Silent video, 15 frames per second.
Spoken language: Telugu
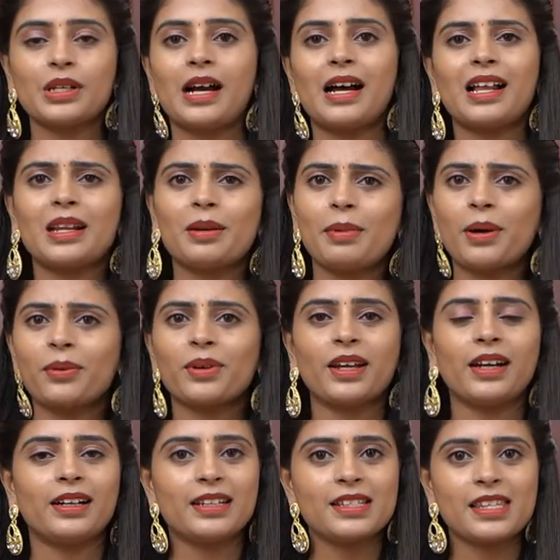చాలా
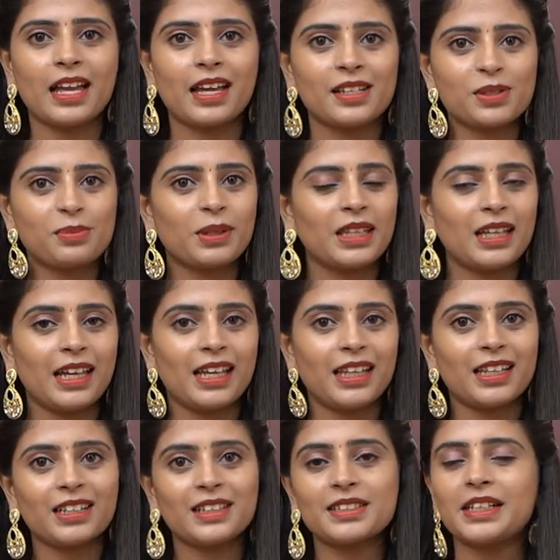బాగున్నాయండి శారీస్ మీరు
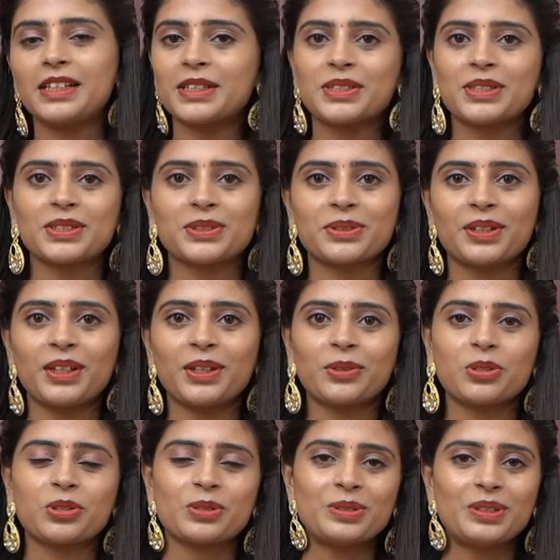ఏదైనా సెలెక్ట్ చేసుకున్న
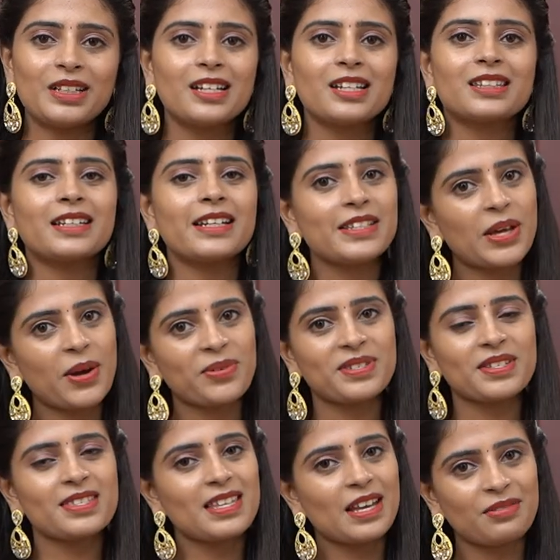ఈరోజు త్రీ
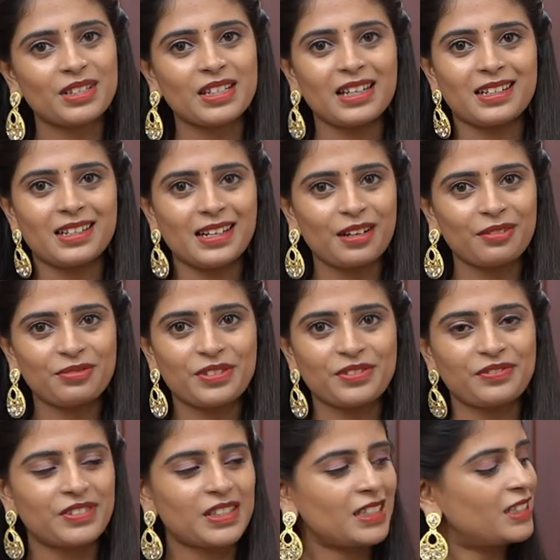థౌజండ్ సెవెన్ హండ్రెడ్ అండ్
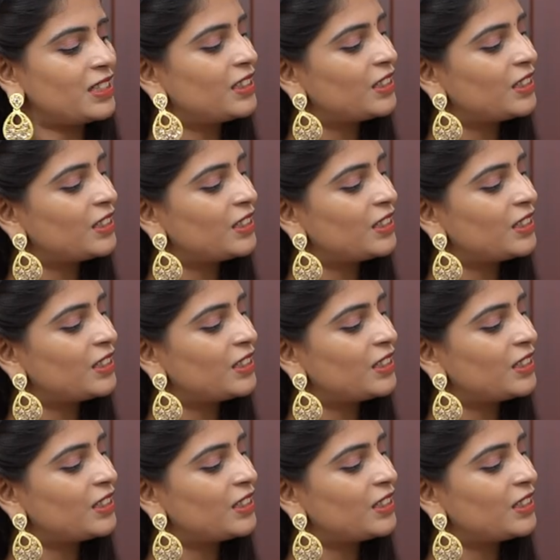ఫిఫ్టీ